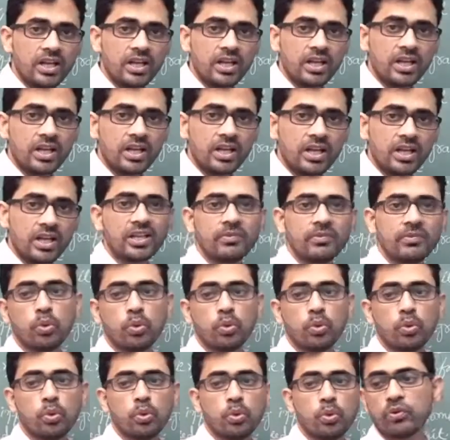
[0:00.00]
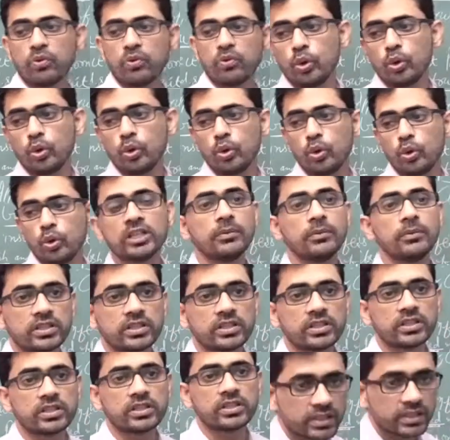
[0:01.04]
लगभग लगभग पूरे फ्रूट को ही ख़त्म कर
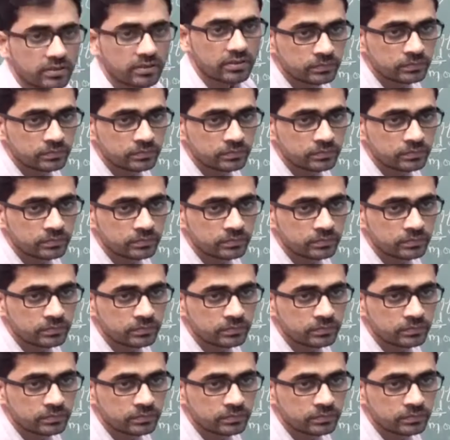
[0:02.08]
देते हैं